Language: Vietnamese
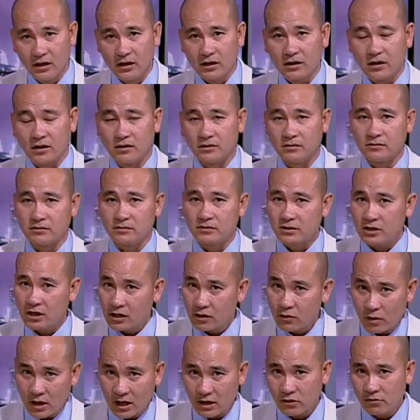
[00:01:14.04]
Còn chuyên
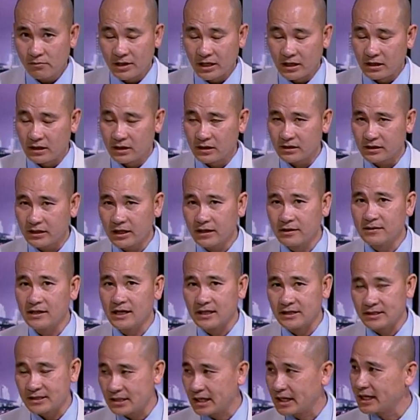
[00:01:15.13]
khoa của mình á, kêu
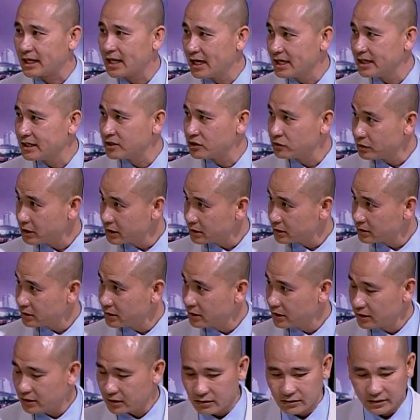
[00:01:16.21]
là psychiatrist,
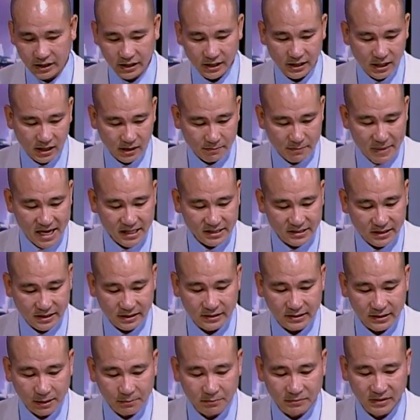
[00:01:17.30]
có nghĩa là bác sĩ
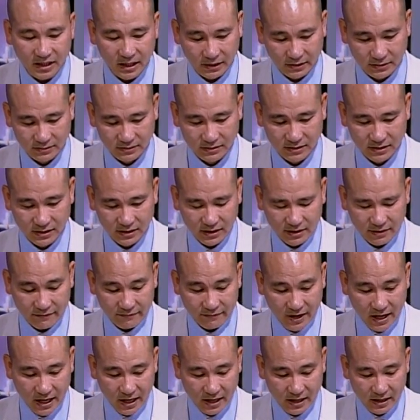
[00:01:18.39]
tâm thần.
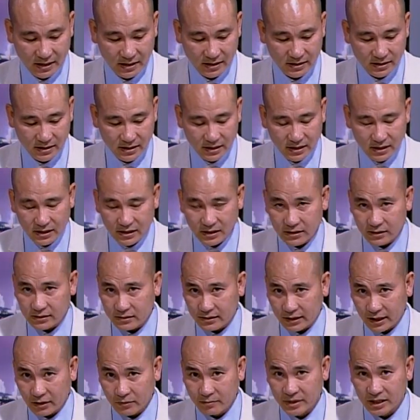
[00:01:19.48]
Và
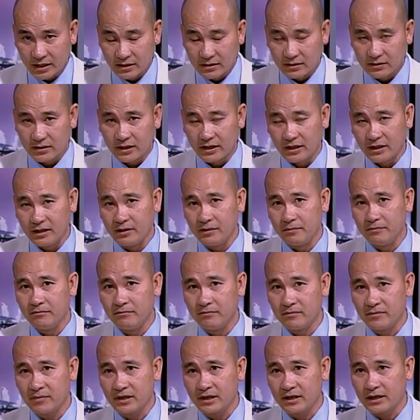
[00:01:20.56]
theo mình thì
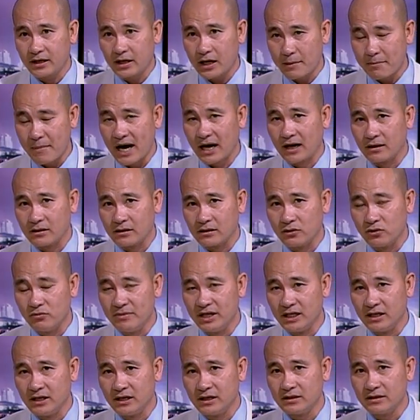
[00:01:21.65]
cái bằng của
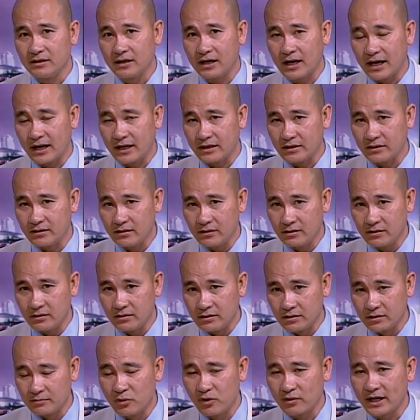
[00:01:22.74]
mình á, là
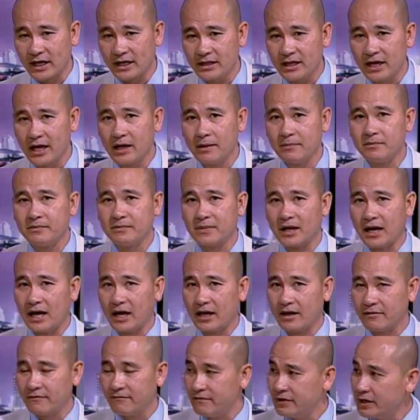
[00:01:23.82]
được một cái thêm
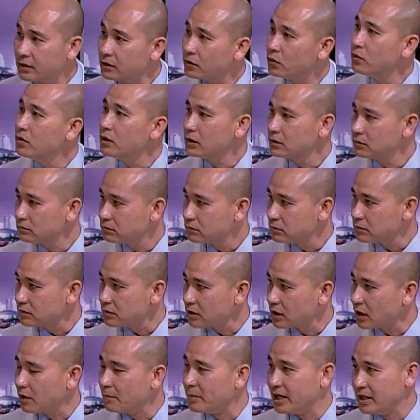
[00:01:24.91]
là viết thuốc
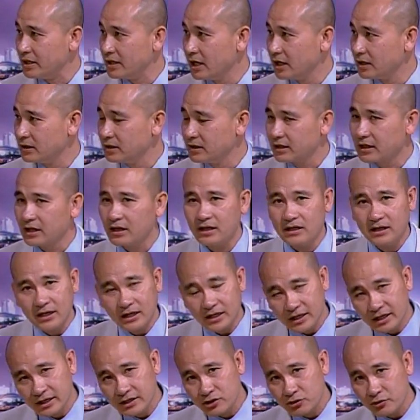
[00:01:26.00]
yeah. cho bệnh nhân. Cái cái
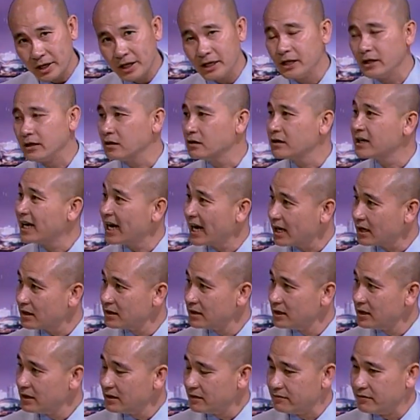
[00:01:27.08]
cái training nó khác.
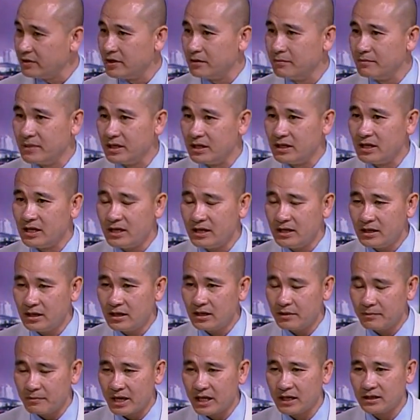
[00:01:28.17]
Yeah. Vì mình đi
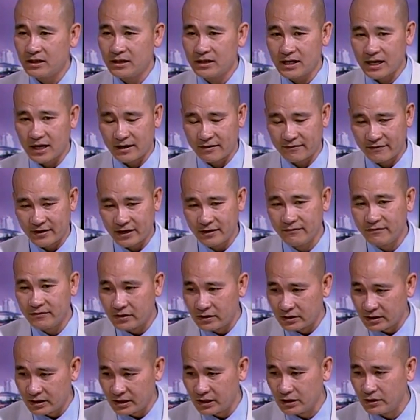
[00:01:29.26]
á, bên á, là phải
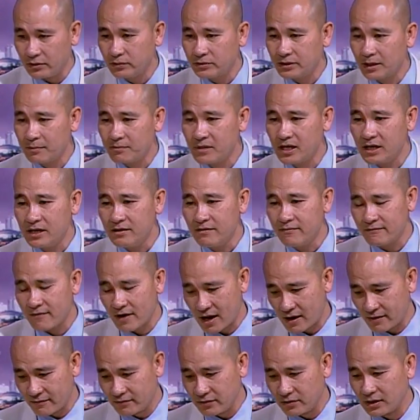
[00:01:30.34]
vừa hiểu tâm lý
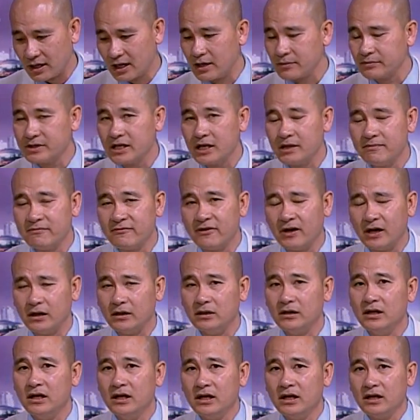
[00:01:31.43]
và vừa học thêm phần
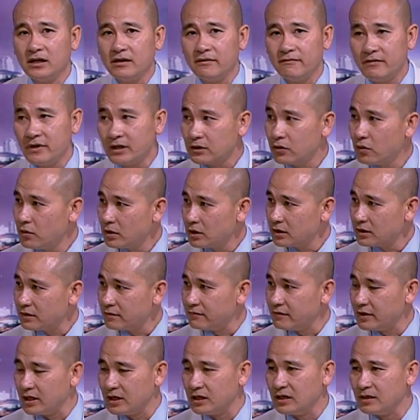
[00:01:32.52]
viết thuốc.
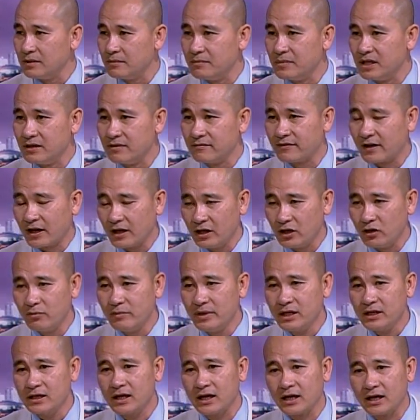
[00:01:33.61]
Vì mình phải hiểu
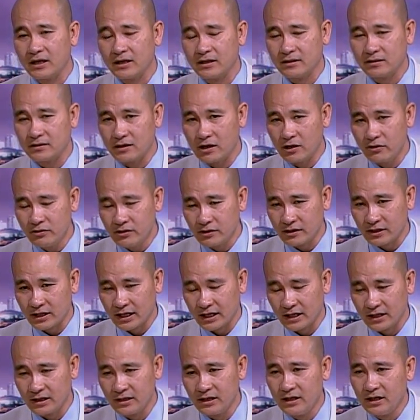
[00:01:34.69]
biết là nếu người
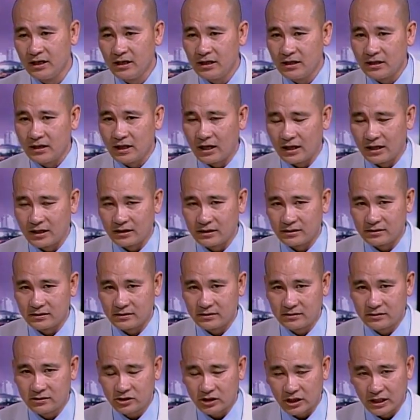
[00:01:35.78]
này uh,
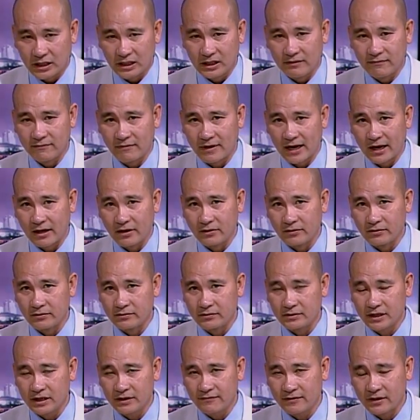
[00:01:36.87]
trị vào
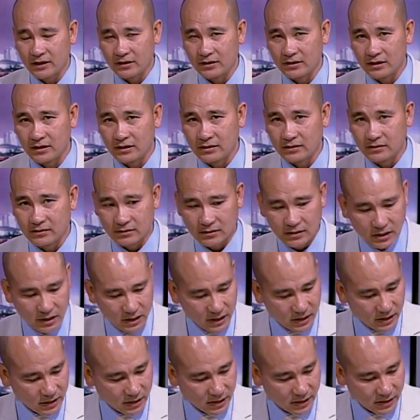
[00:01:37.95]
cái phần
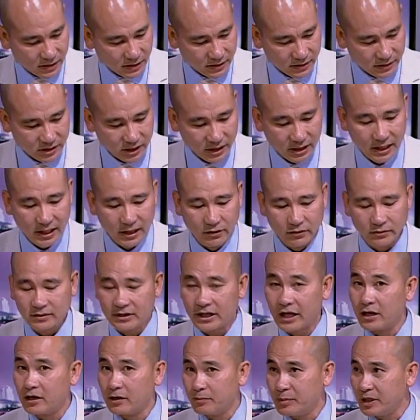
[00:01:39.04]
uh, uh, trị liệu
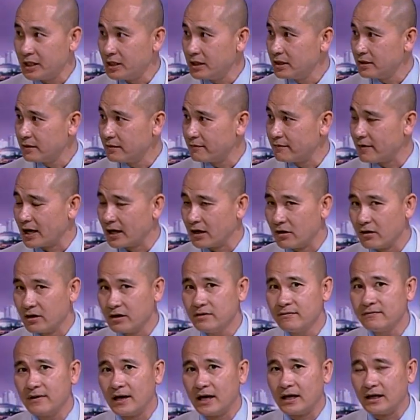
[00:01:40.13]
therapy và
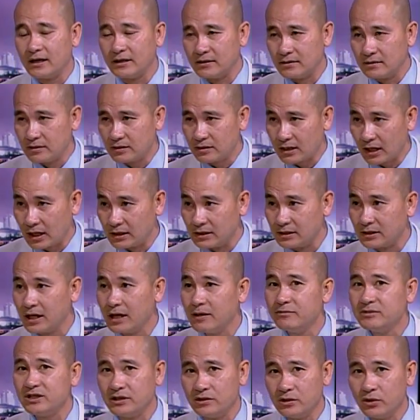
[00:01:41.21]
nói và cần
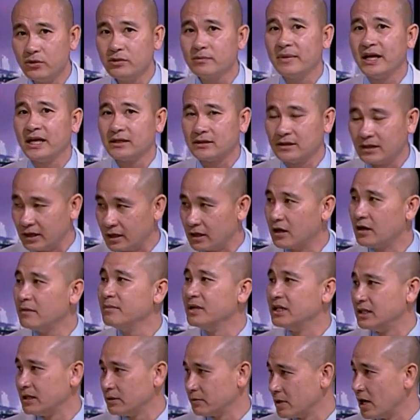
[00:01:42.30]
thêm sự thuốc men thì có
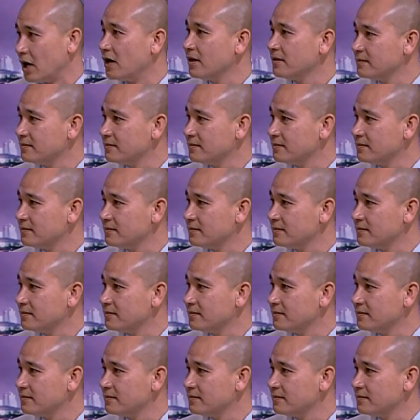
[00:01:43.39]
mình trong đó.